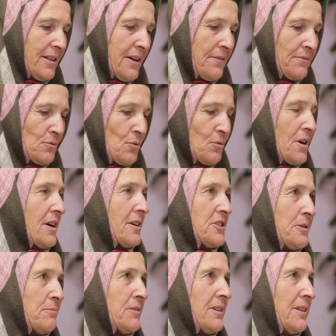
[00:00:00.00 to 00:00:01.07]
laf sokar
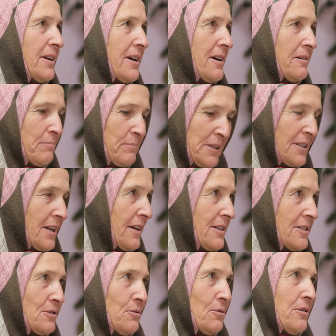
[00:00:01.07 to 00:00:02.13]
şimdi diye bir
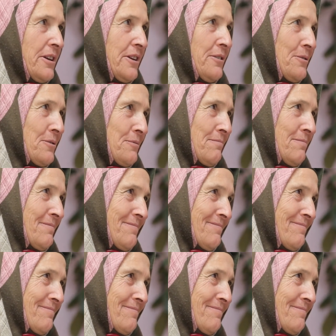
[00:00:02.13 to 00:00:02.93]
tanesini öyle yiyorum.